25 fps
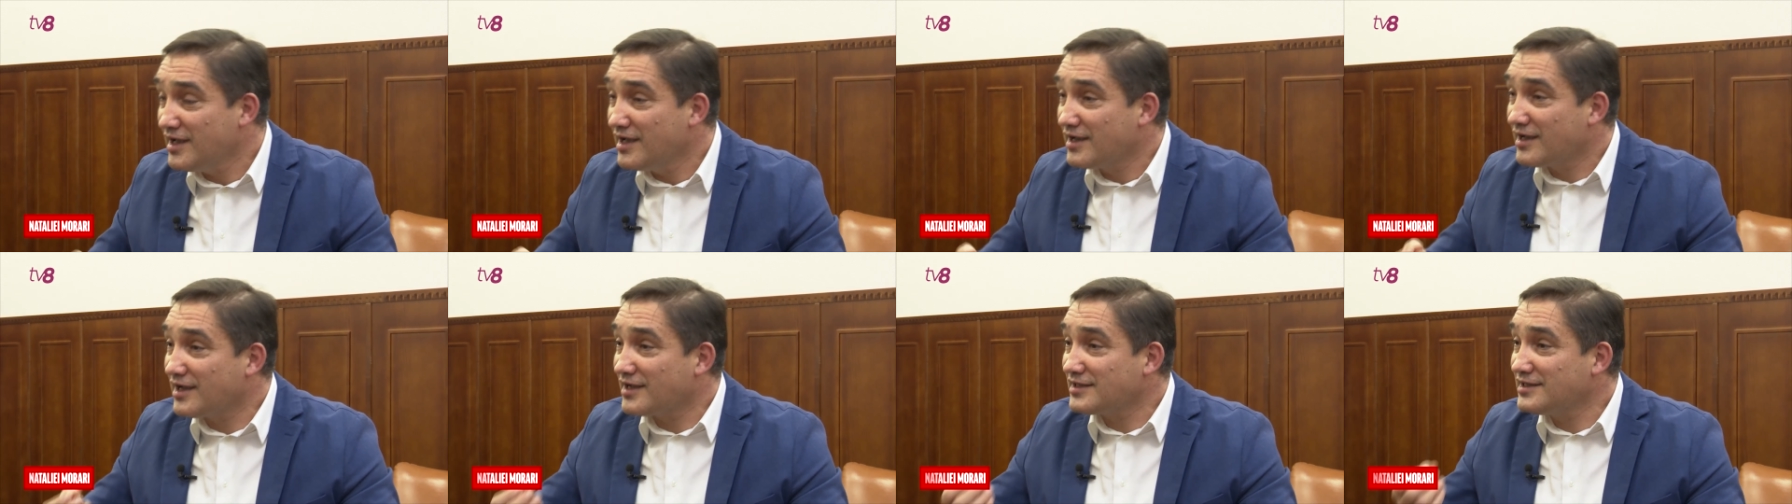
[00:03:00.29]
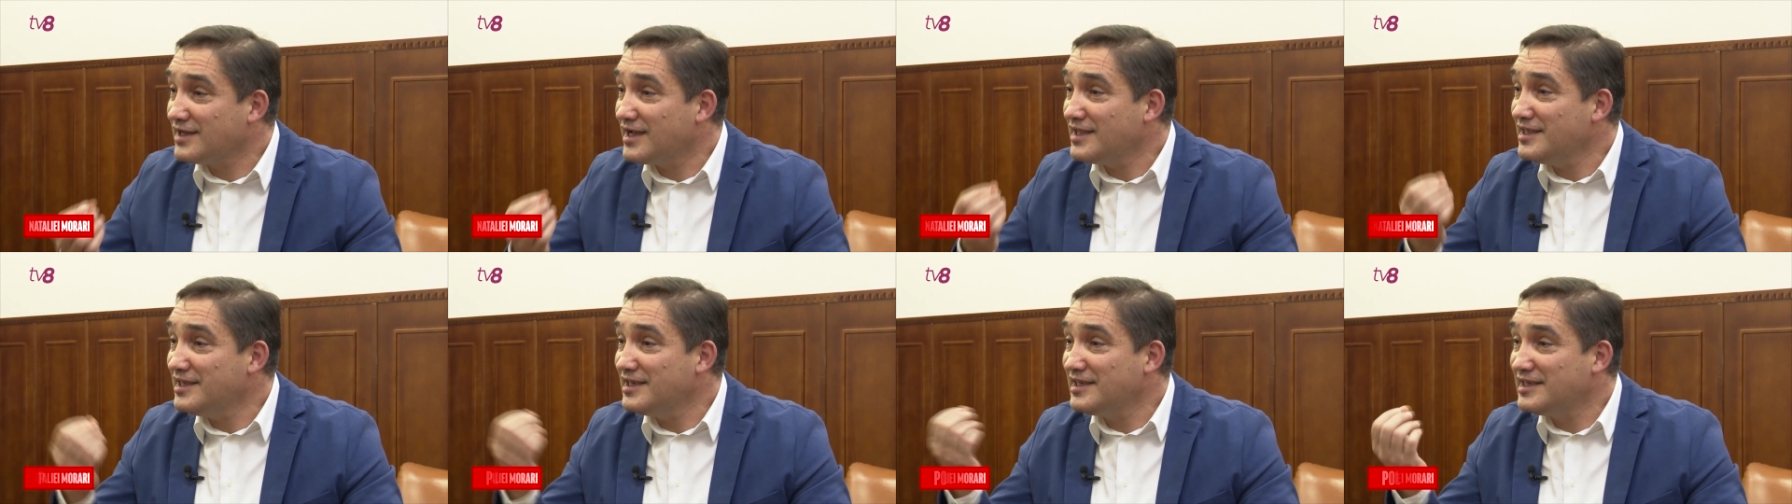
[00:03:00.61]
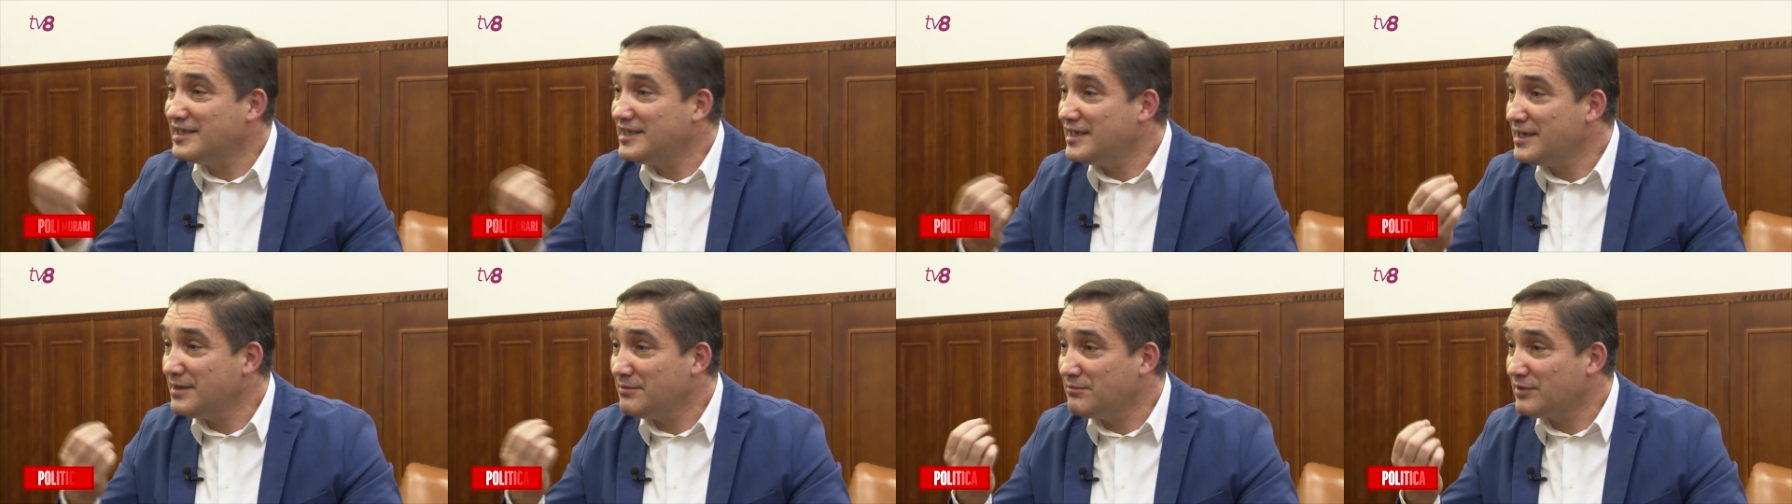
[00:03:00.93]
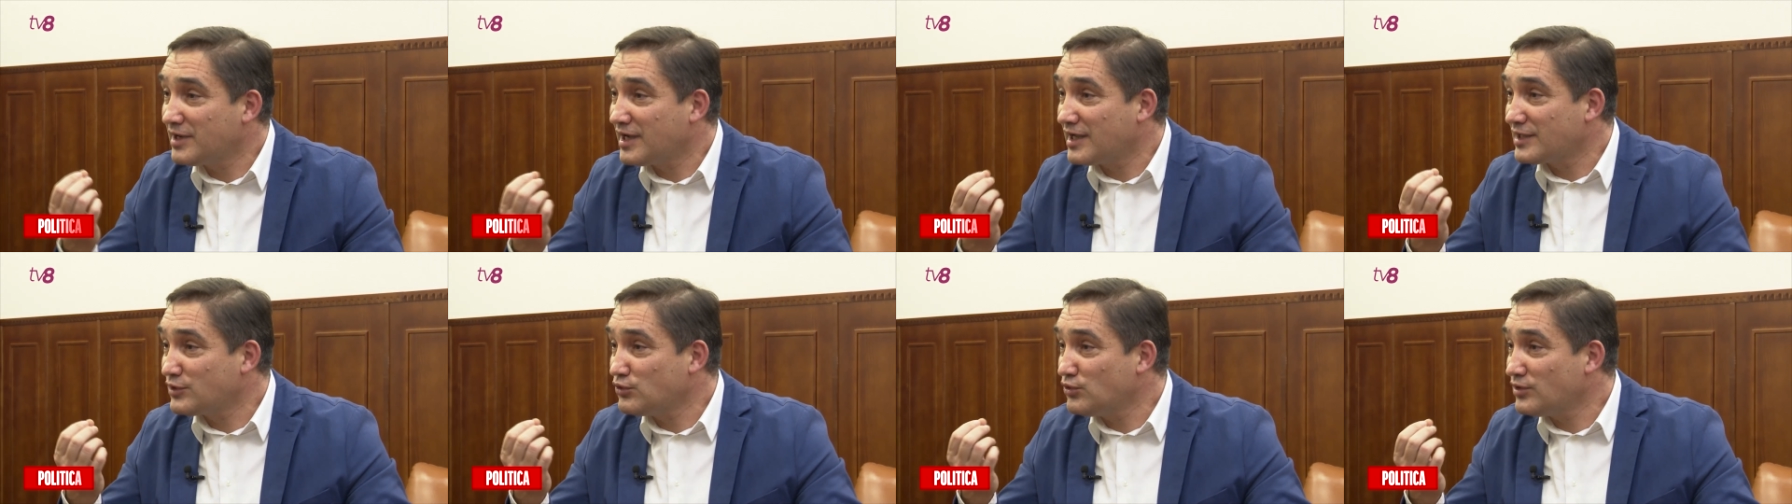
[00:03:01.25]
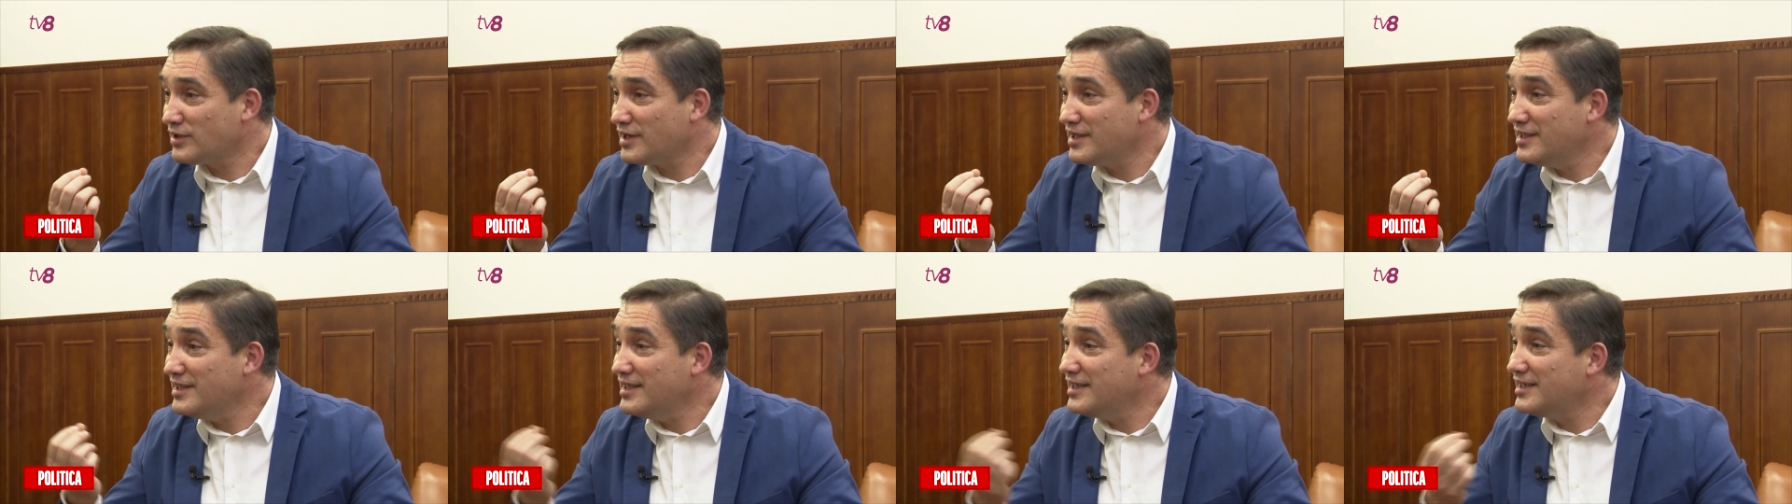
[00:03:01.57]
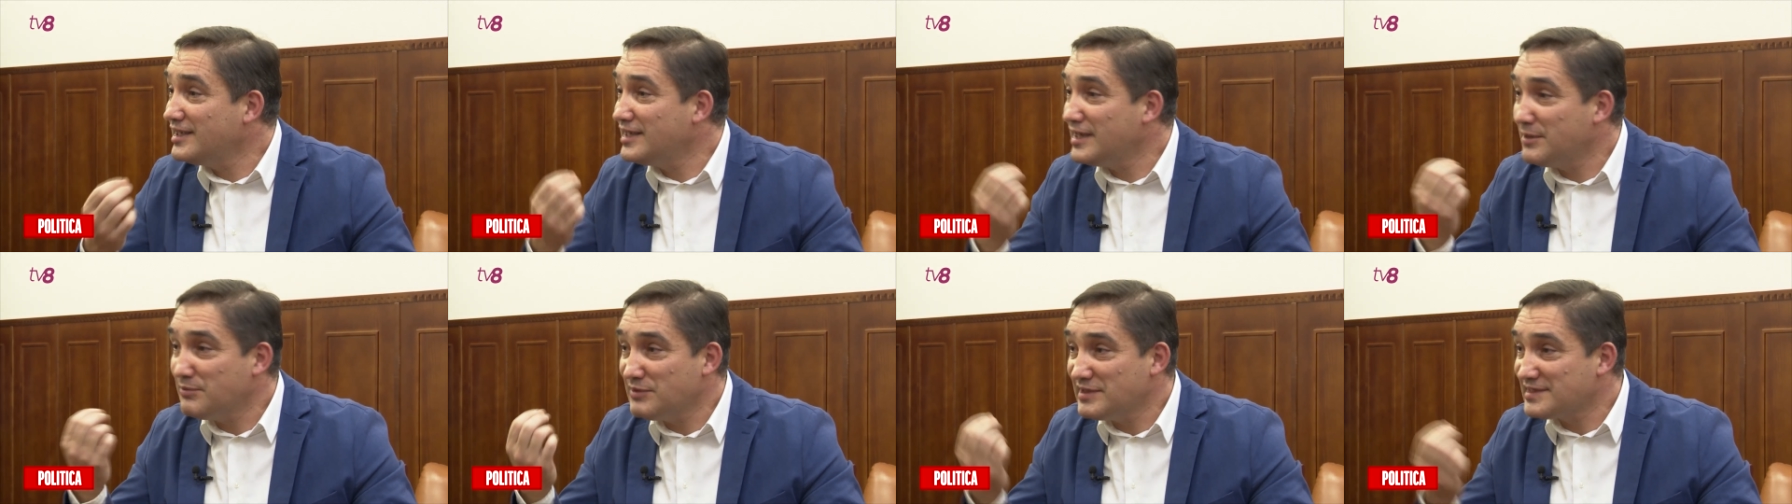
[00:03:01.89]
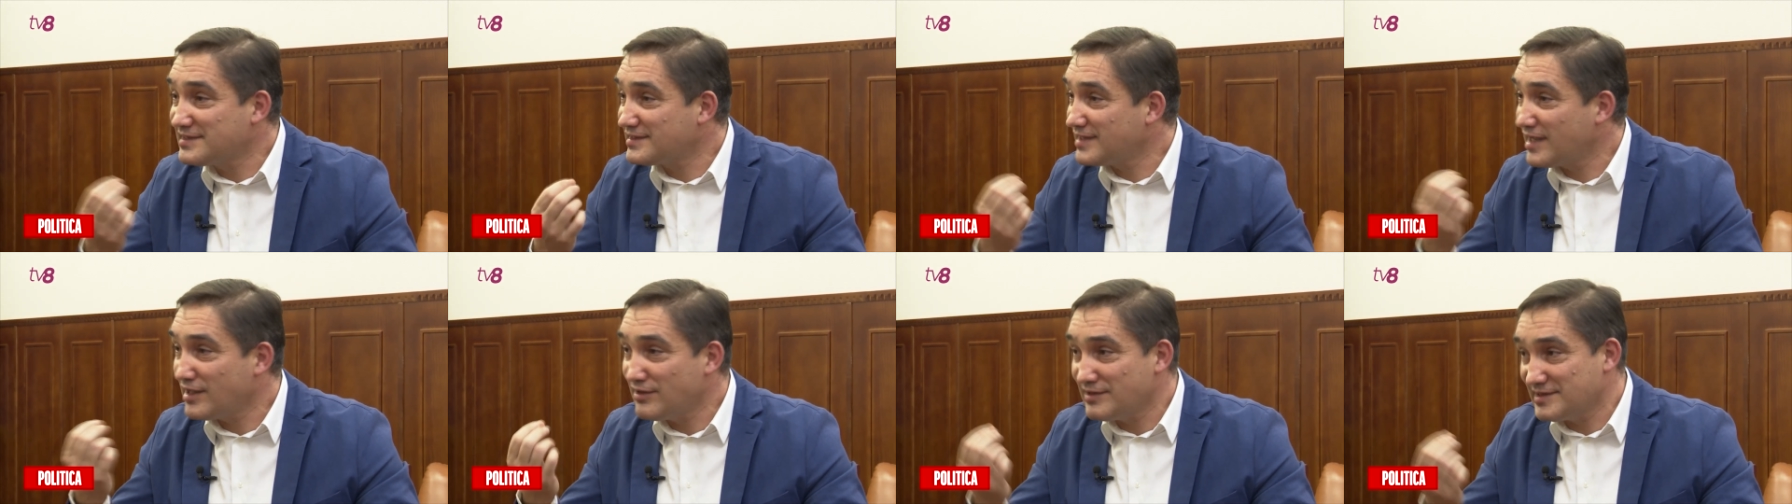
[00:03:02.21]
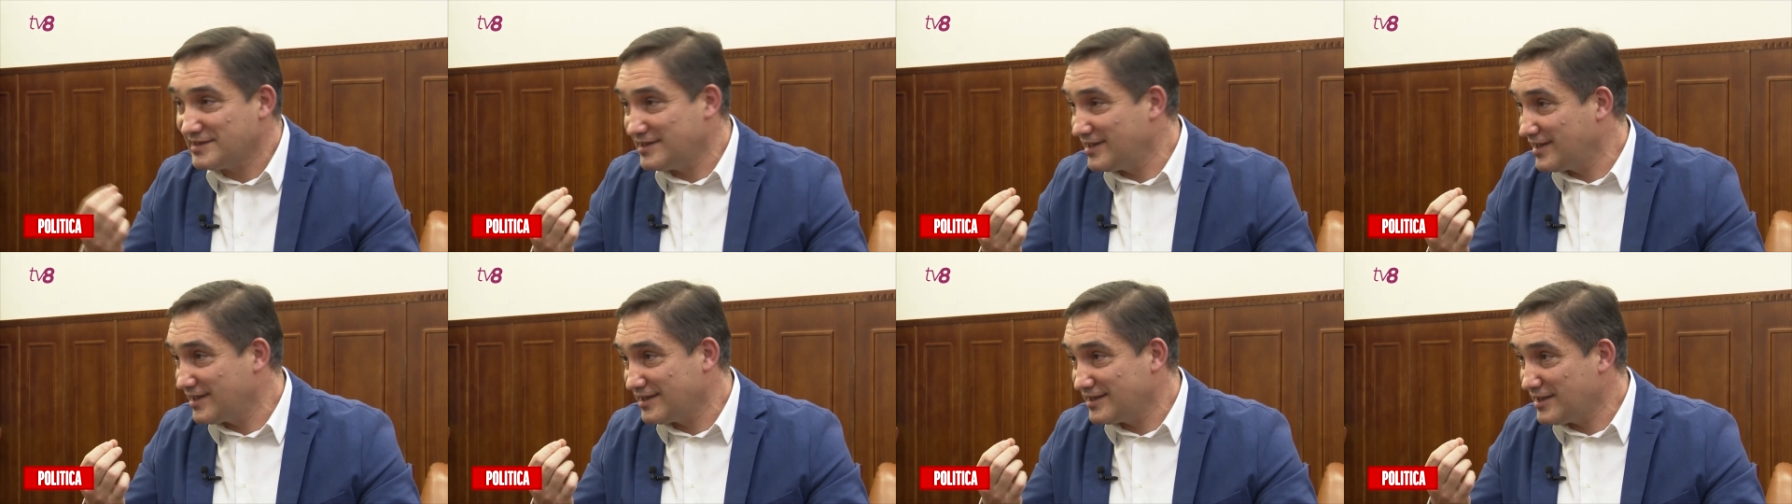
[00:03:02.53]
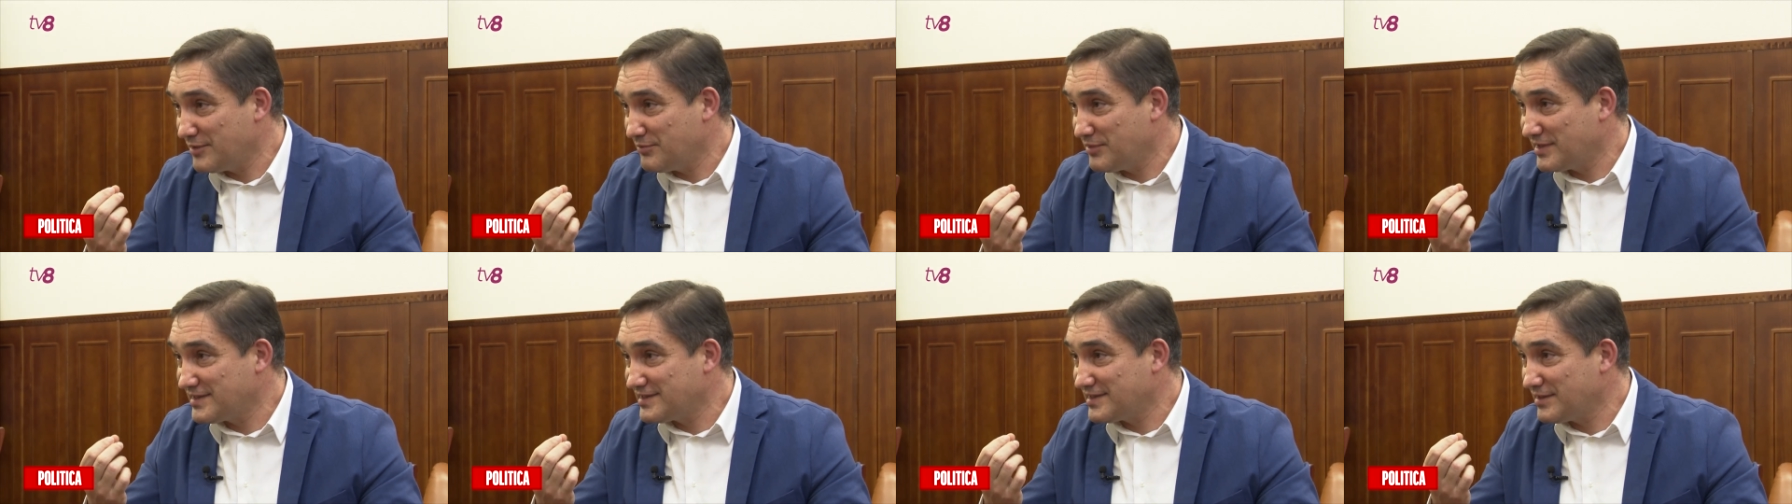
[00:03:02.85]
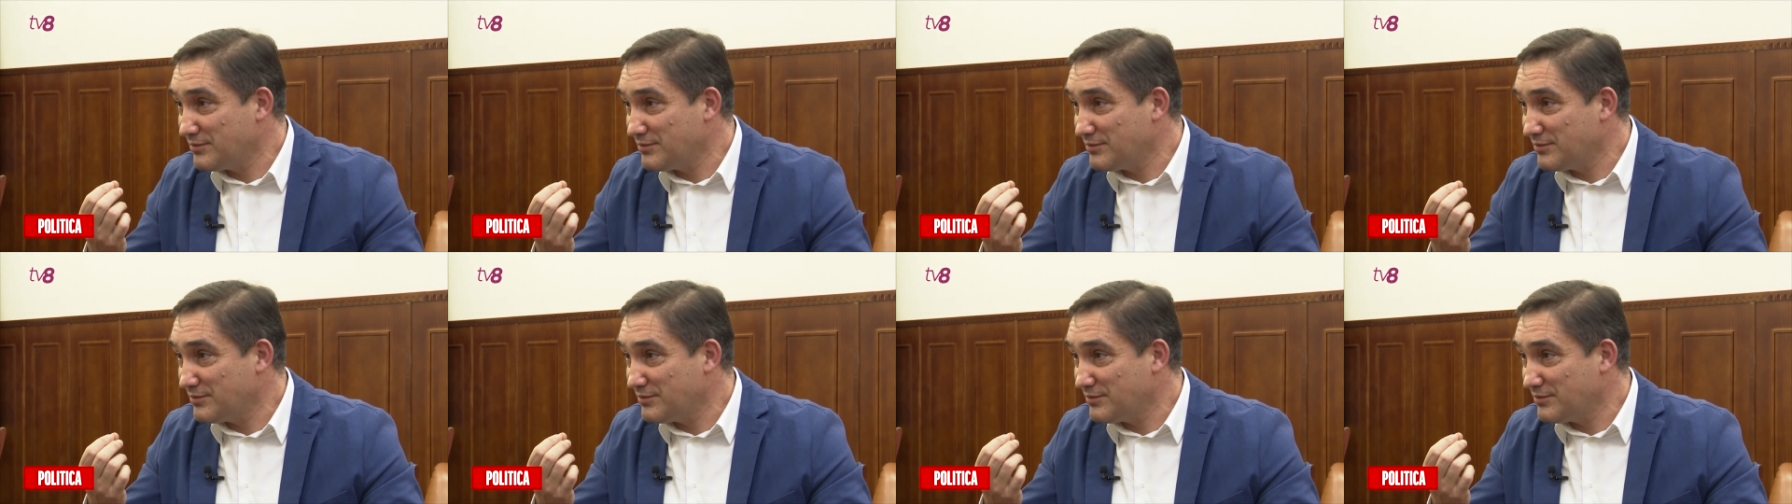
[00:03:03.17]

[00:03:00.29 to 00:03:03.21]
когда никем, которая никем не ставилась никогда под